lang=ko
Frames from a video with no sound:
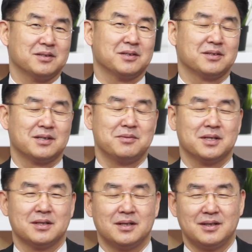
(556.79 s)
음.
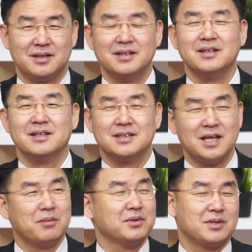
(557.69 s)
그러면
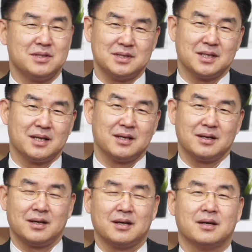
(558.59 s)
그다음부터 이제
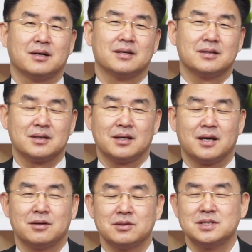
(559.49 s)
예,
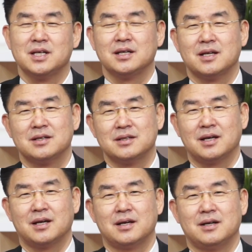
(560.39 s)
계약으로 진행이
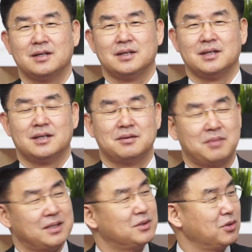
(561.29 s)
되는데
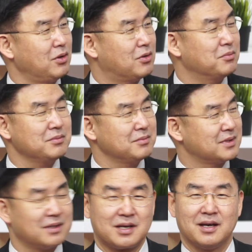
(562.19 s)
말을 조금
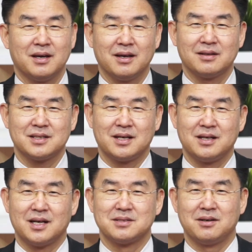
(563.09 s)
그렇게 차라리
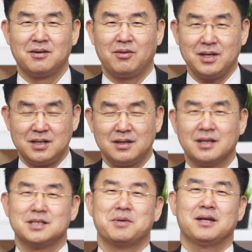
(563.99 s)
가서 화이팅
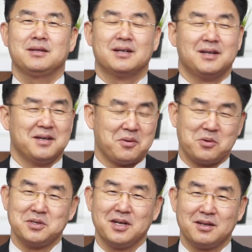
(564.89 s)
하지만 고
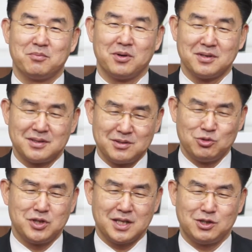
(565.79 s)
전에 뭐
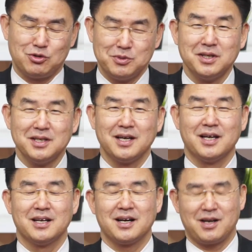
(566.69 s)
유지하시고 뭐 이런 얘기가
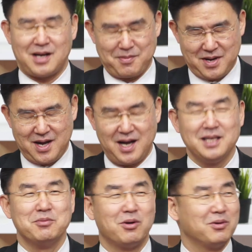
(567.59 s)
아니라 가만히
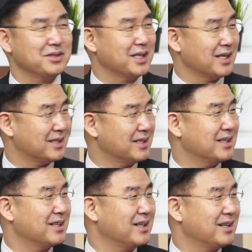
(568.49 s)
먹고 그냥
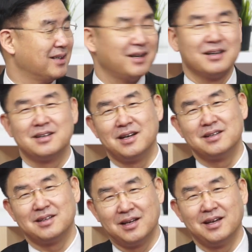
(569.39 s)
그렇죠. 네.
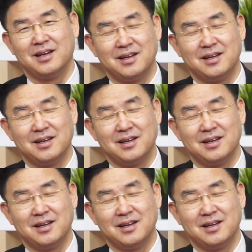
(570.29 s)
화이팅에 그랬, 모든 네.